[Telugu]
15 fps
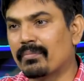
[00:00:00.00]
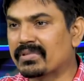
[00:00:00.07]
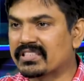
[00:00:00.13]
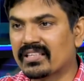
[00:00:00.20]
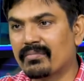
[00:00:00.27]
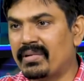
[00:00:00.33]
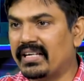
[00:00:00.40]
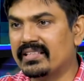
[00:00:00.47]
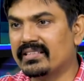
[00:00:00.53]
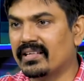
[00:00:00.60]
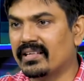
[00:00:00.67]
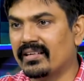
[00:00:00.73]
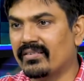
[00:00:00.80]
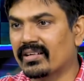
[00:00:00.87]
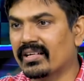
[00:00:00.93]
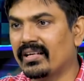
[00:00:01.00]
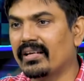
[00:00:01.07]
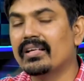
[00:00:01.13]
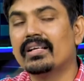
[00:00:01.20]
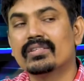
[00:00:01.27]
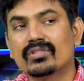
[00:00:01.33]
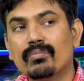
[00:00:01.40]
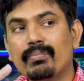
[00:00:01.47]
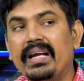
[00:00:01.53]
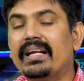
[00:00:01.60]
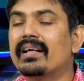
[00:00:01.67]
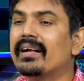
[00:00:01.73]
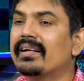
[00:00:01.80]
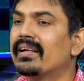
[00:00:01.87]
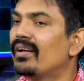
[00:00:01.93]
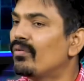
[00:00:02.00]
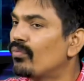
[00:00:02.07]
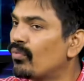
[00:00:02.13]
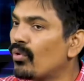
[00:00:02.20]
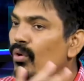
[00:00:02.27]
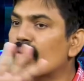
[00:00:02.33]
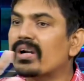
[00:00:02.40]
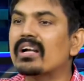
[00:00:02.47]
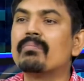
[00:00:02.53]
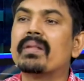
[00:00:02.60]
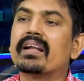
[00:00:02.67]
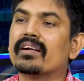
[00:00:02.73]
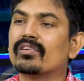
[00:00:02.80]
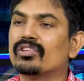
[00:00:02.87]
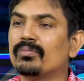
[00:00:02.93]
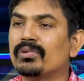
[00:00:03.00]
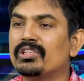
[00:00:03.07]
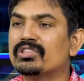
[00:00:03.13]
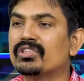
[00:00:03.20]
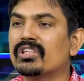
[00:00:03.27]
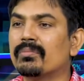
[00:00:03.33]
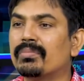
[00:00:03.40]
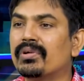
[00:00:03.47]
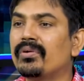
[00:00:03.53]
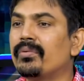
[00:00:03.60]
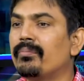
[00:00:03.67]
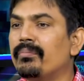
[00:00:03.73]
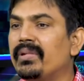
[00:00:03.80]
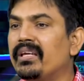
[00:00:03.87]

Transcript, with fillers: ఖచ్చితంగా మెయింటైన్ చేయాలి ఓకే సో బీటా అంటే ఓవరాల్ మార్కెట్తో పోల్చుకున్నప్పుడు hmm.